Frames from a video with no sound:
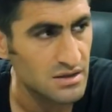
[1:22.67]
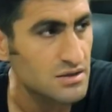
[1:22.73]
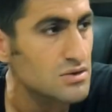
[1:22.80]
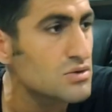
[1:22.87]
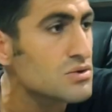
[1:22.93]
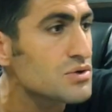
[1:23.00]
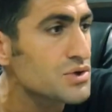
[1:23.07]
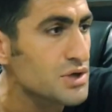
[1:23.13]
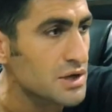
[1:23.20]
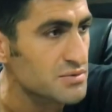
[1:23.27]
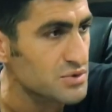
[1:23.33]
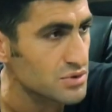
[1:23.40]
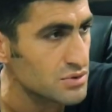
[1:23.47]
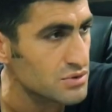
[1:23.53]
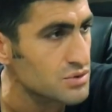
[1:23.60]
onu
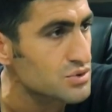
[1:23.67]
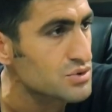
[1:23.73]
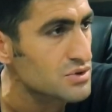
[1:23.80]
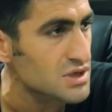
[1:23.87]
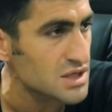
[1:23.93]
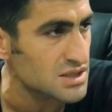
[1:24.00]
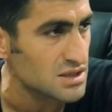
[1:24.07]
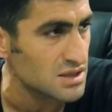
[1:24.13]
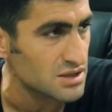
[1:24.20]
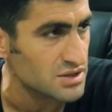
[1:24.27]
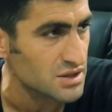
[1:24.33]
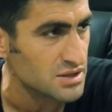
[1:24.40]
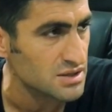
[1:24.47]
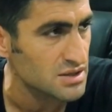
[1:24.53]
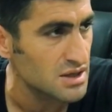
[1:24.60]
Şemso'nun üstüne
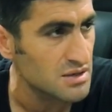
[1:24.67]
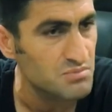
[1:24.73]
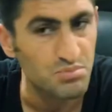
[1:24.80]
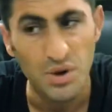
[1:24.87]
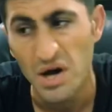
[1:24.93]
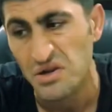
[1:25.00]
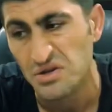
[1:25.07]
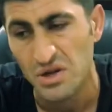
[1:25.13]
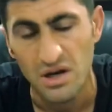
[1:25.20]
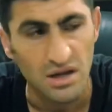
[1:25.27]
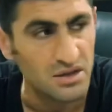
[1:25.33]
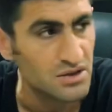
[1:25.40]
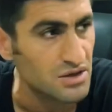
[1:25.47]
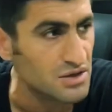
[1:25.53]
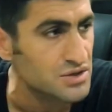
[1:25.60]
salacağız.
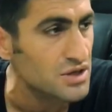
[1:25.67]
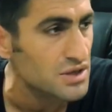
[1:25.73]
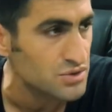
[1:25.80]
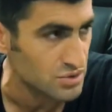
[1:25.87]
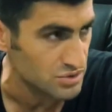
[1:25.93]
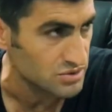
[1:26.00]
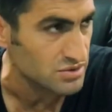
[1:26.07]
Parçalattıracağız onu.